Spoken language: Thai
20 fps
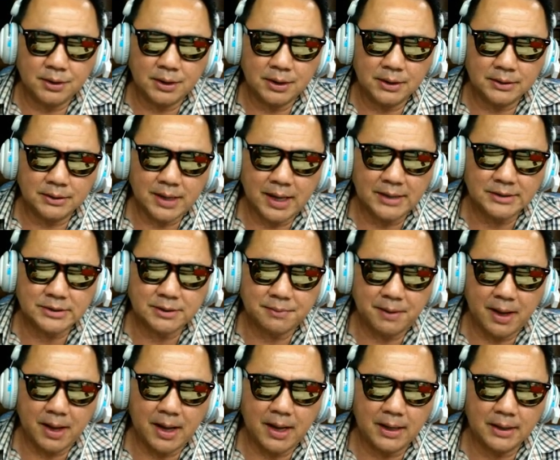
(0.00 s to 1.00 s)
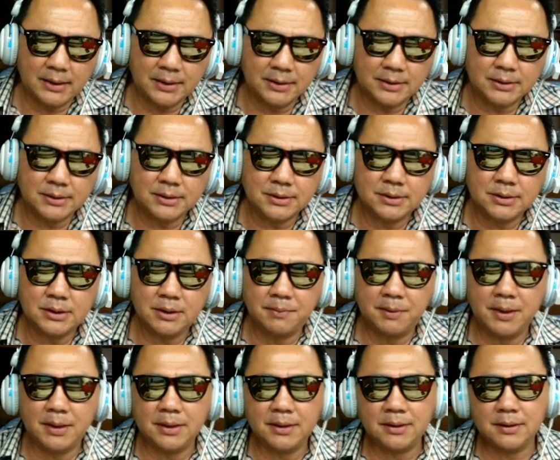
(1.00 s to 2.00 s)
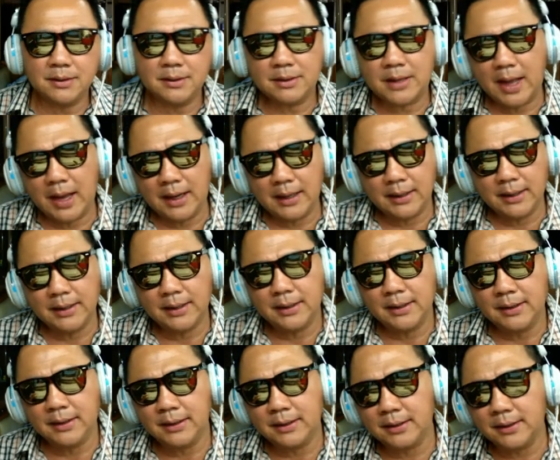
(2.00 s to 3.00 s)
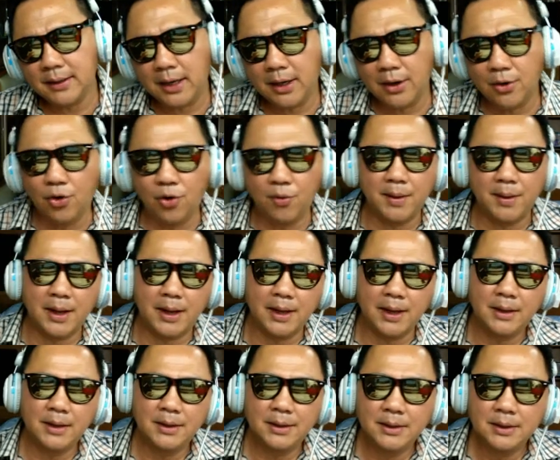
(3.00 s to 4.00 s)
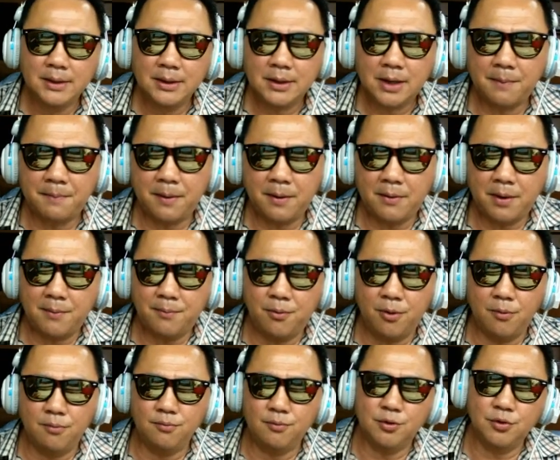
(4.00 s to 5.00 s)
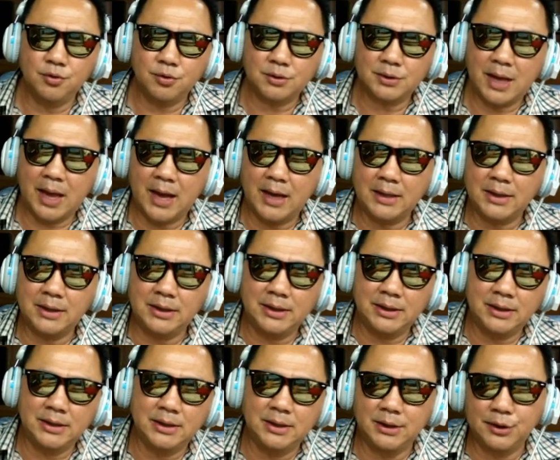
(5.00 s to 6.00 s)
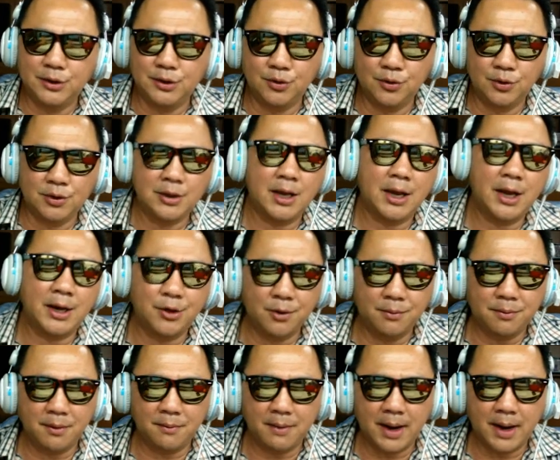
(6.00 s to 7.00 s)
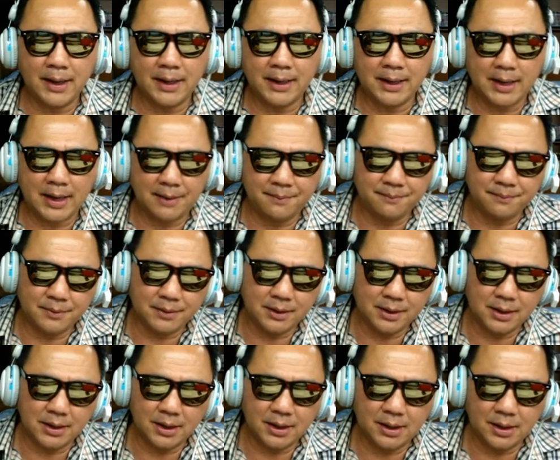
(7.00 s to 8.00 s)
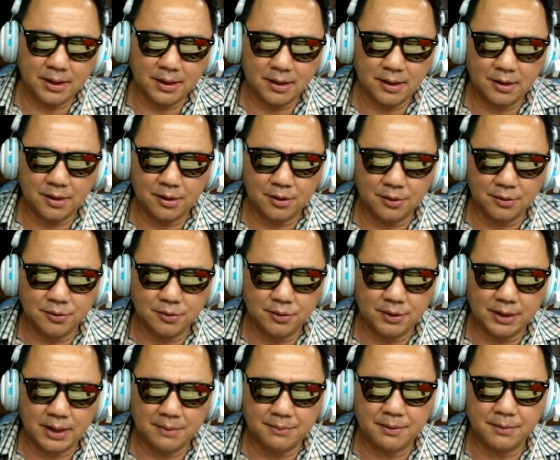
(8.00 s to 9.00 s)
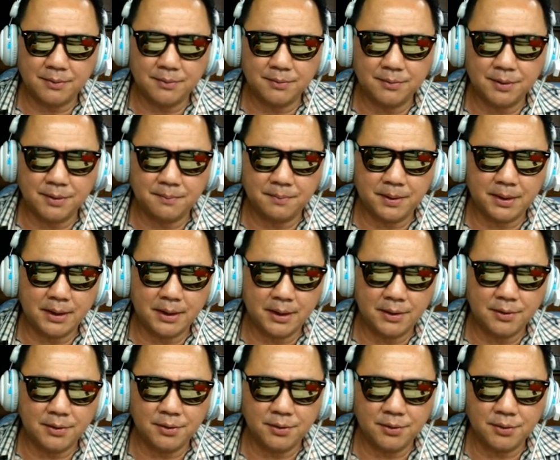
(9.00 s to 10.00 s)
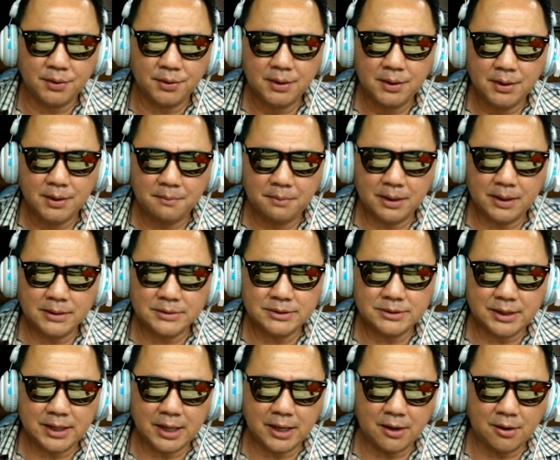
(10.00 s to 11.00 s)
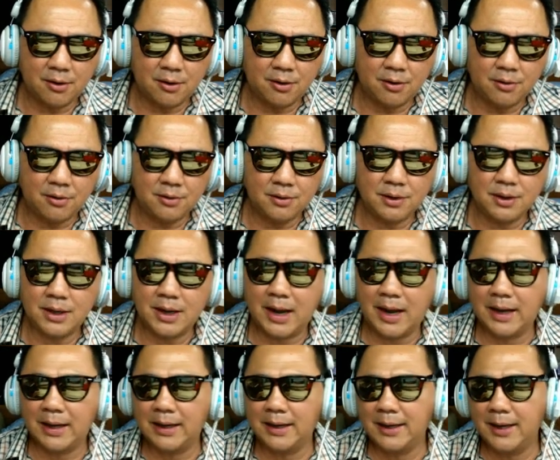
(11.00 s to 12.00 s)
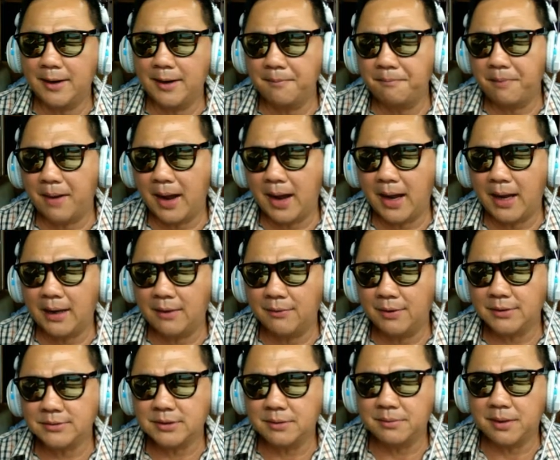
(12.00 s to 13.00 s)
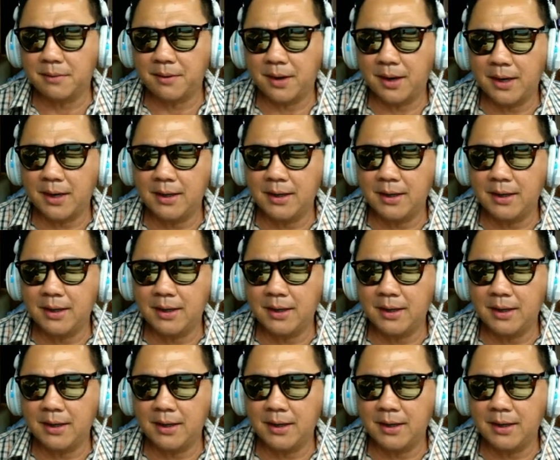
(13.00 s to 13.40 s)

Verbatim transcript: ใต้สะพานที่เป็นทางเดินในรูปนะฮะก็แปลว่าผมอยู่ใต้ที่อีทยืนอยู่เนี่ยฮะโดยประมาณนะครับนี่ก็ก็ลองดูนะครับเดี๋ยวผมจะเปิดให้ดูเป็นลักษณะของการเลี้ยงปลาไว้สำหรับให้